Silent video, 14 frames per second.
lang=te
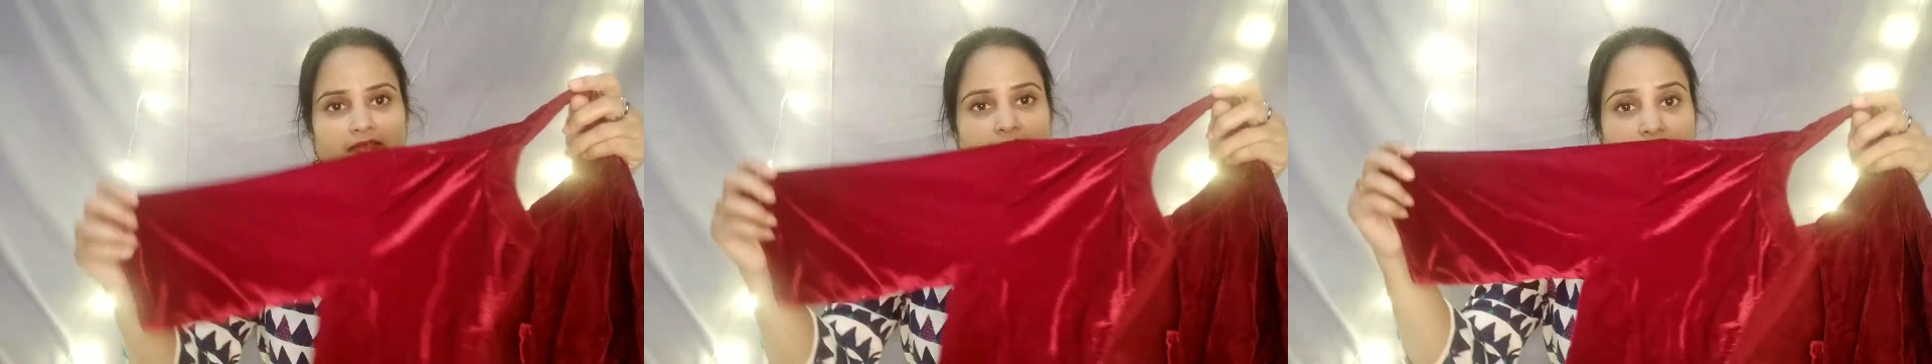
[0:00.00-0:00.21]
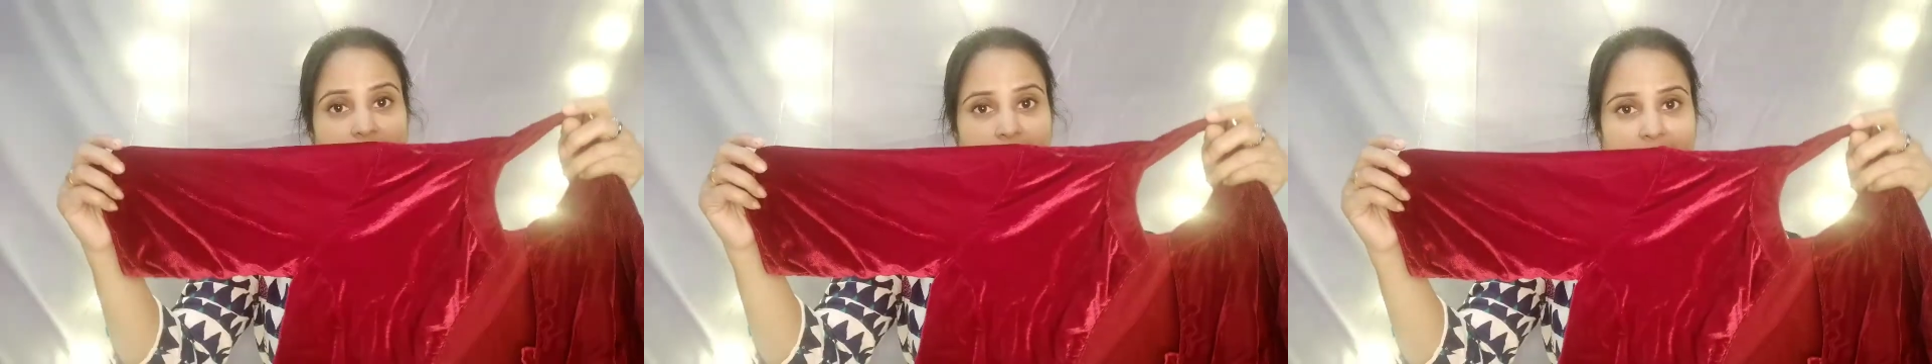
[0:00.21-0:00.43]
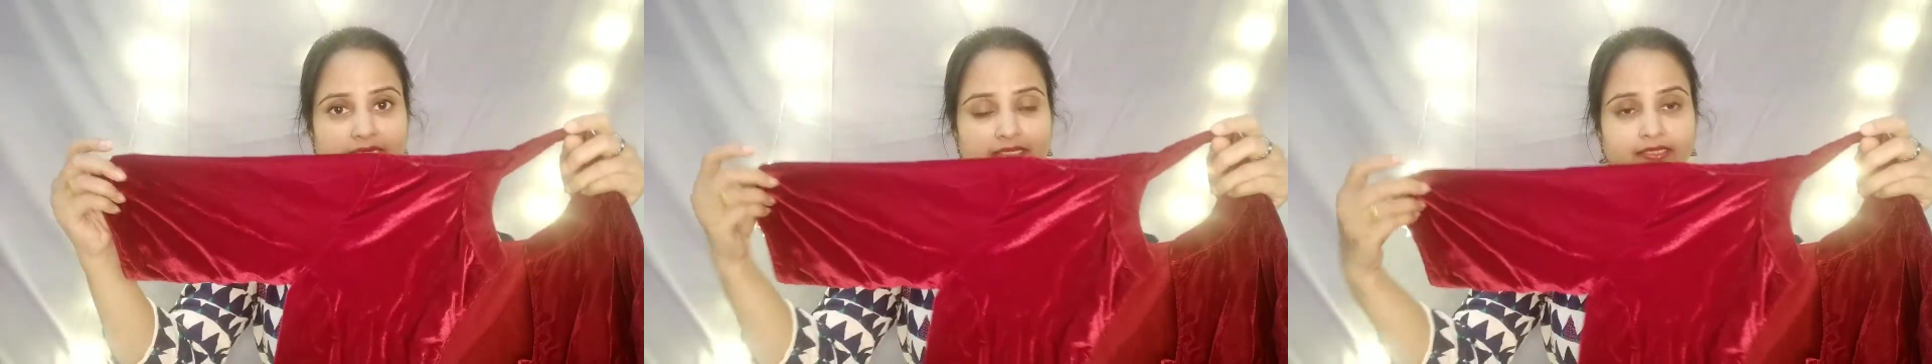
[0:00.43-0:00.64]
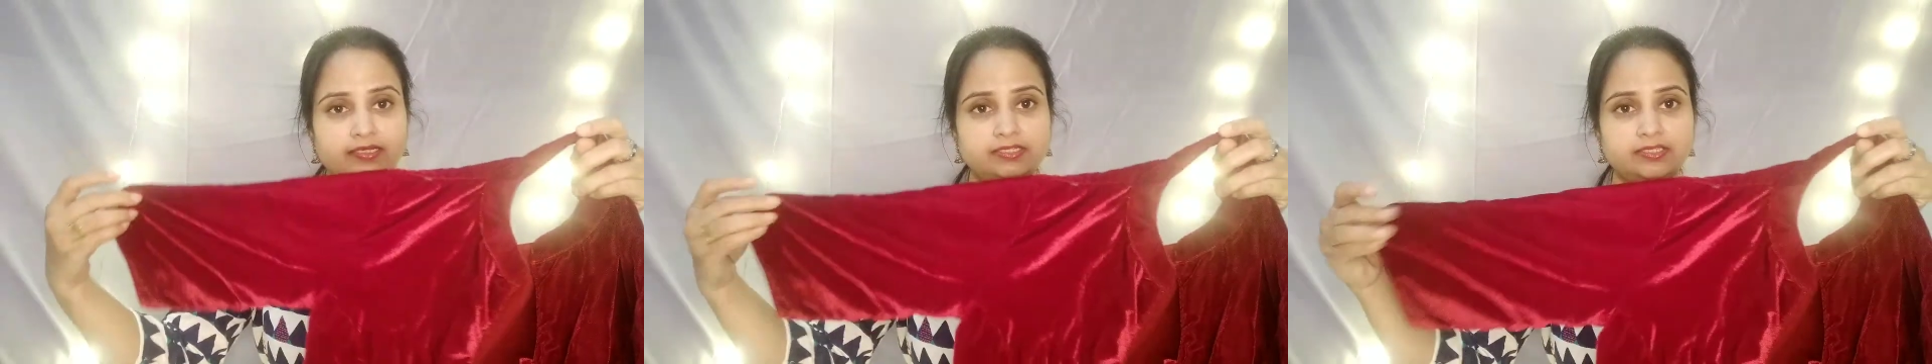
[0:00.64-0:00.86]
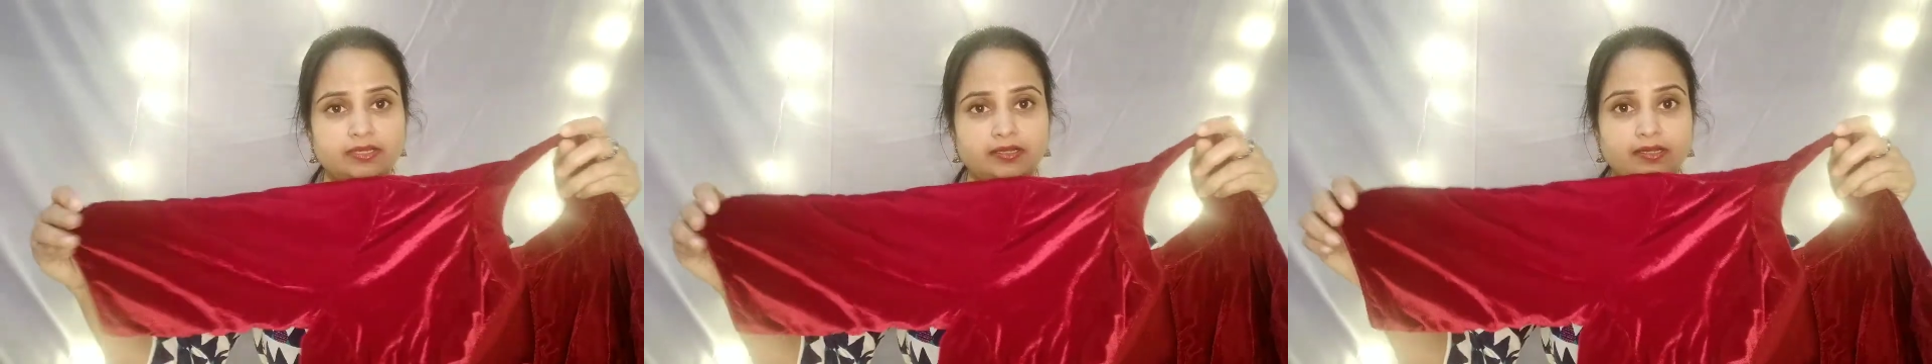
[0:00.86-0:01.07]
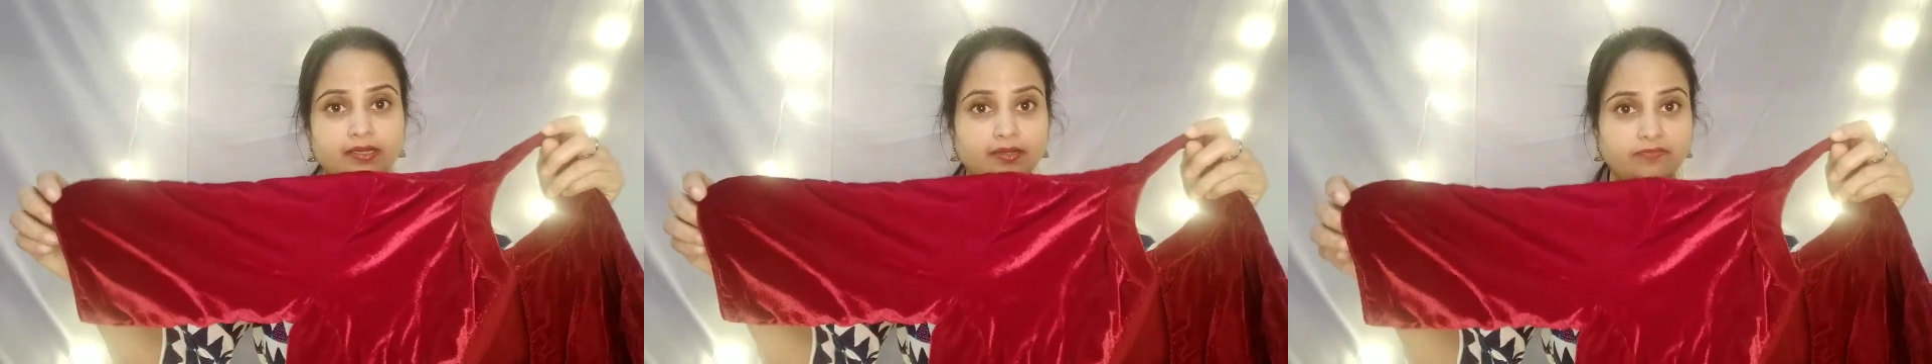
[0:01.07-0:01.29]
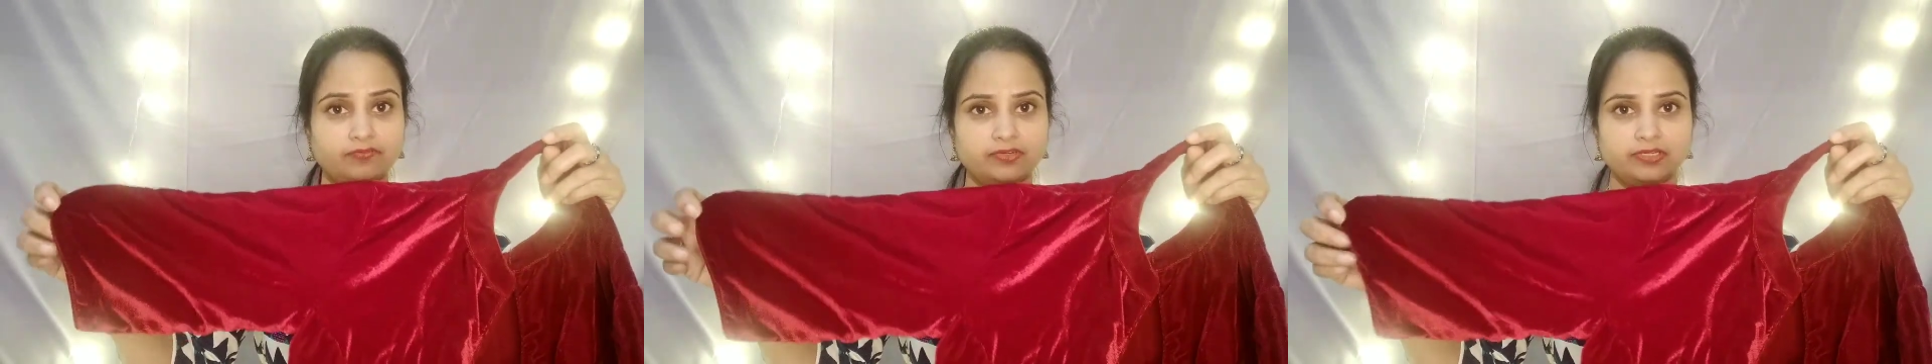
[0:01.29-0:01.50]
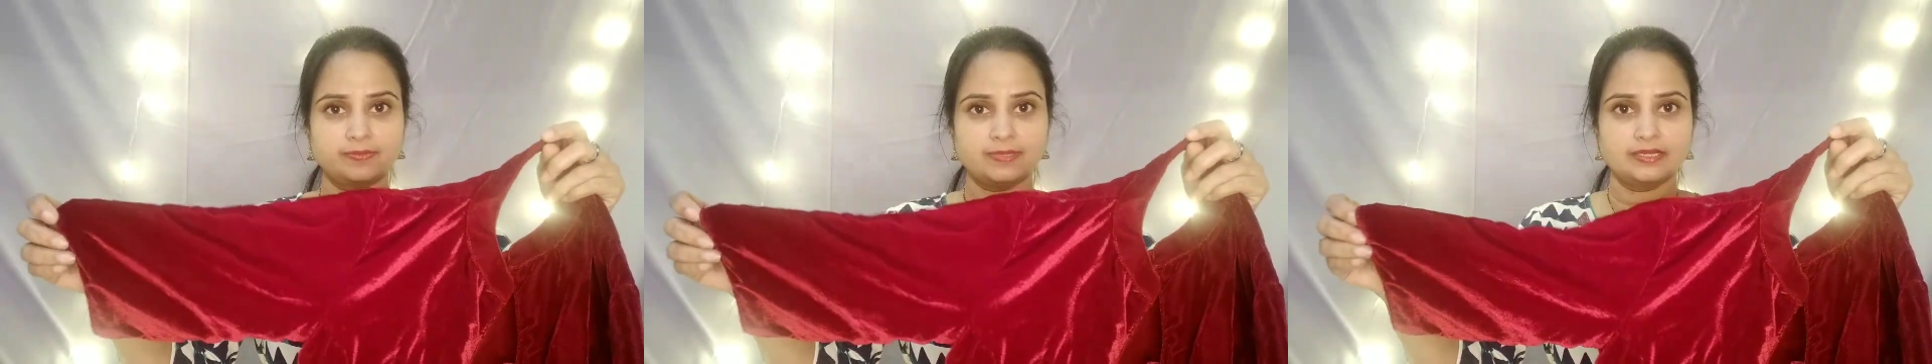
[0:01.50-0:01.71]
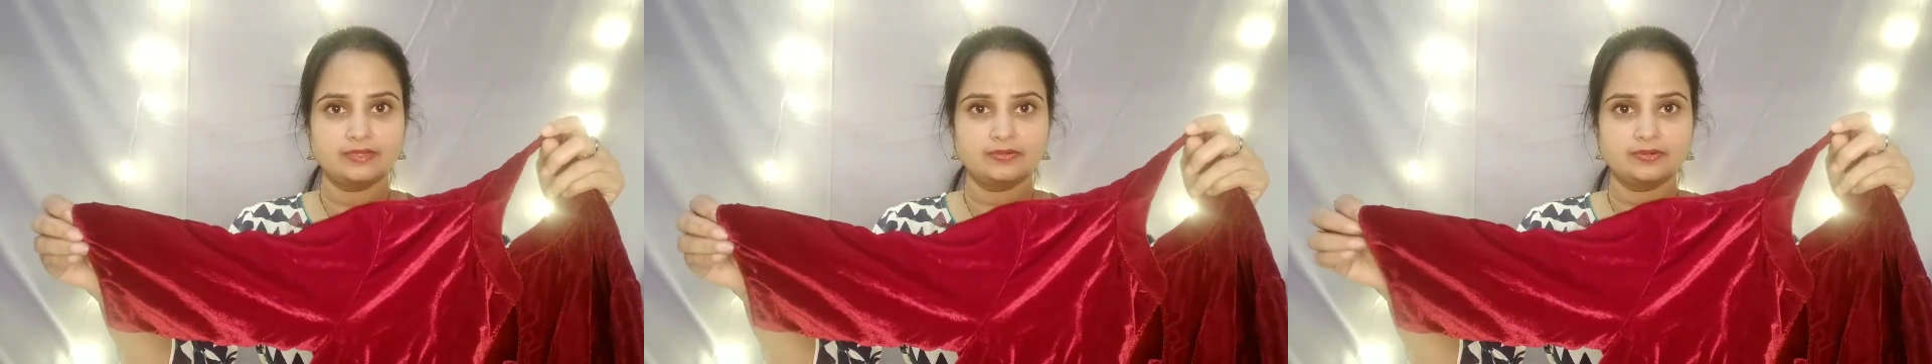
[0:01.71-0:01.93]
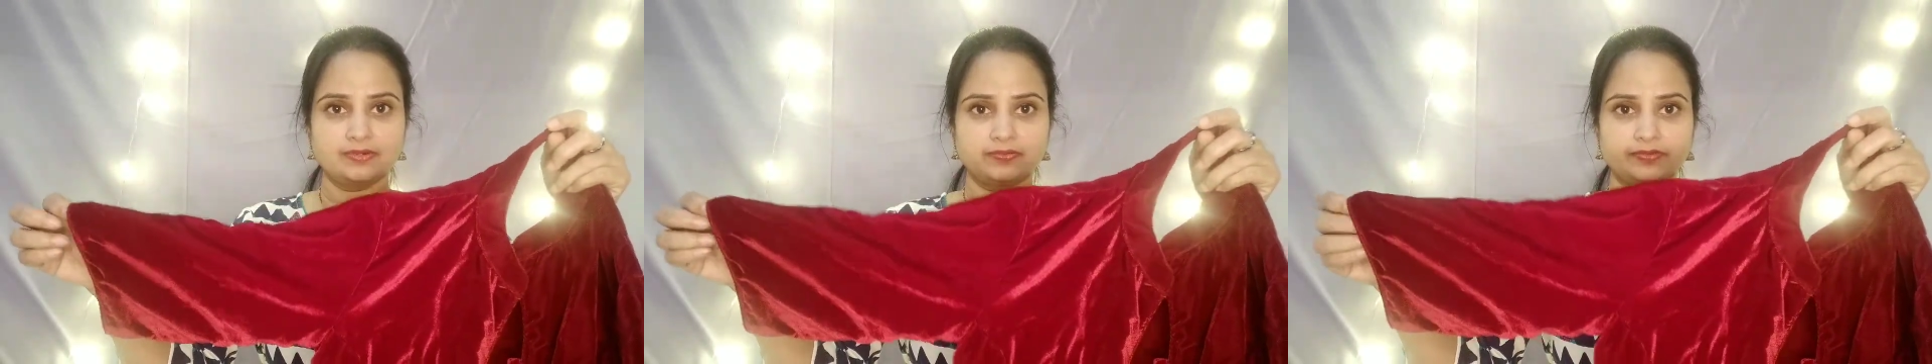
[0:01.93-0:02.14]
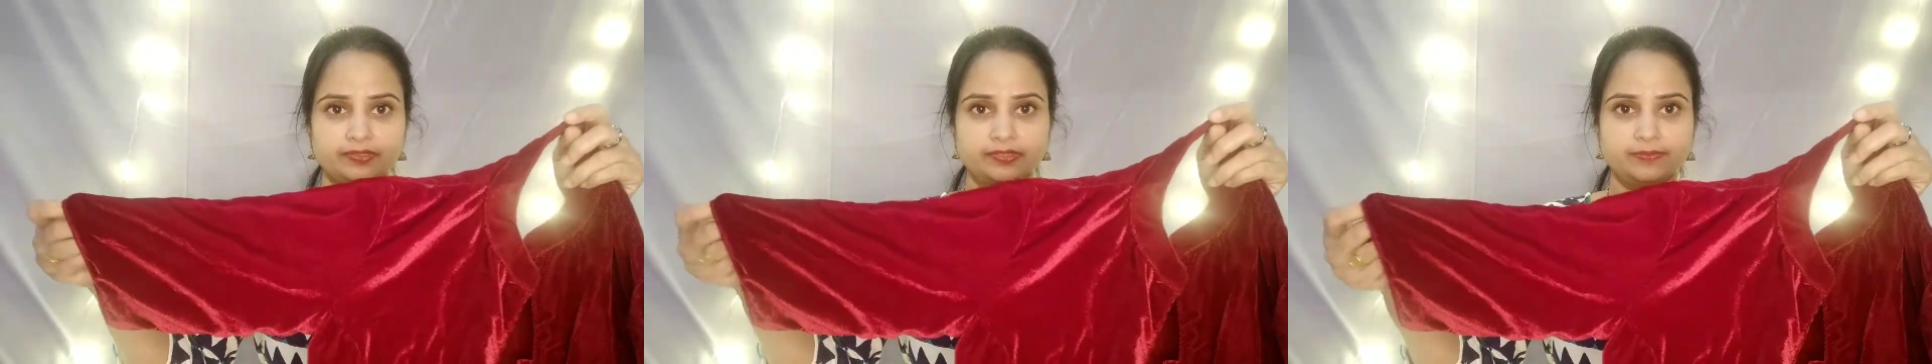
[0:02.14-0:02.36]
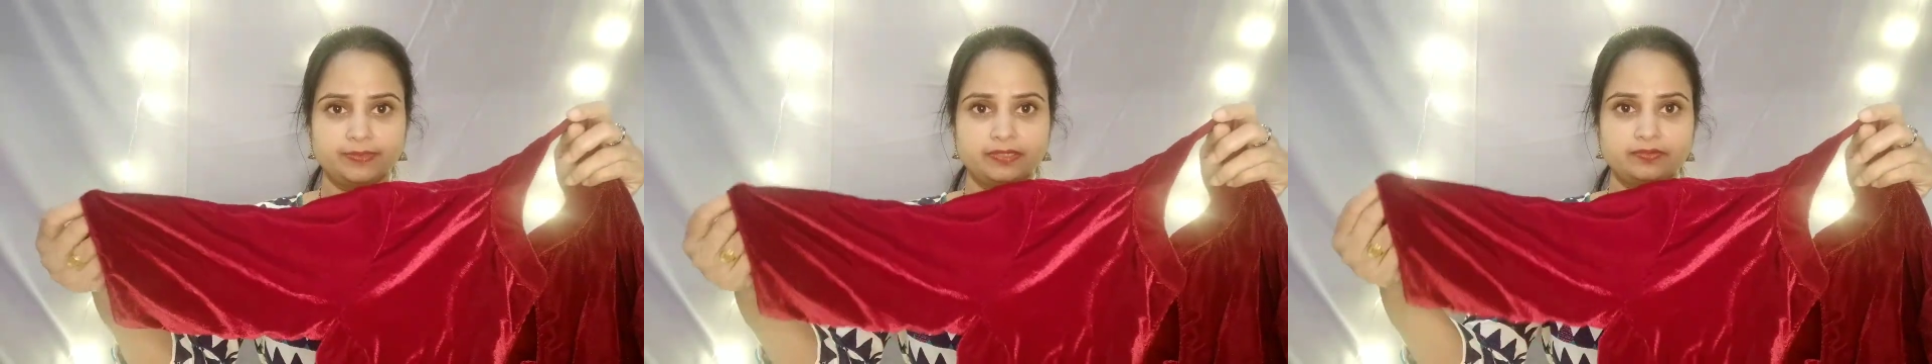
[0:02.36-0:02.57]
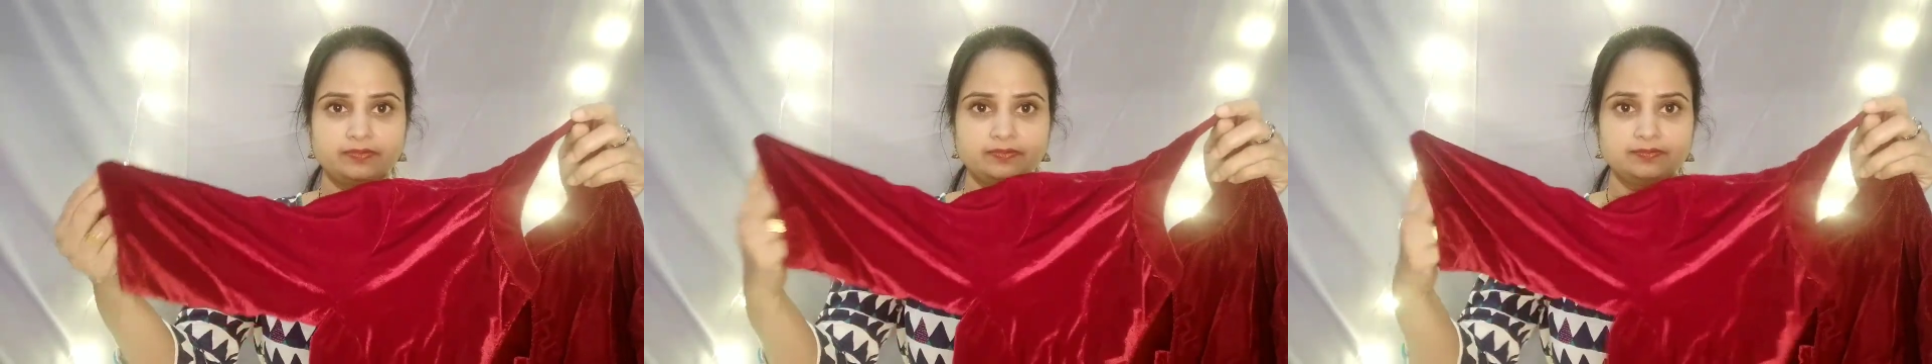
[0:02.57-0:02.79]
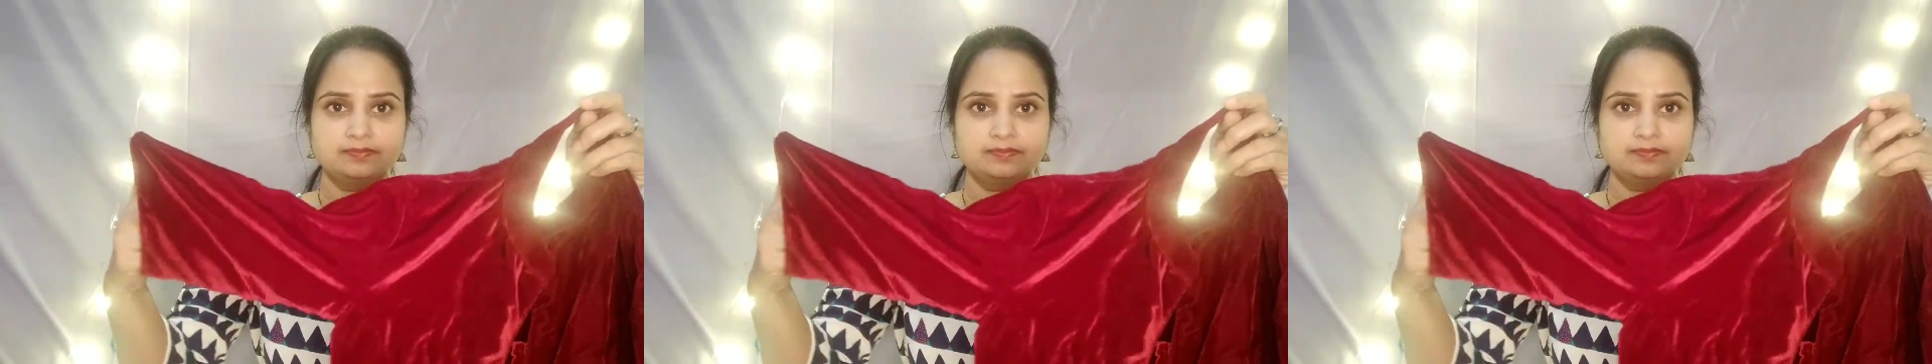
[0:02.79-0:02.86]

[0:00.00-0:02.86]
వెల్వెట్ కదా చాలా కంఫర్టబుల్గా కూడా ఉంటుంది మీకు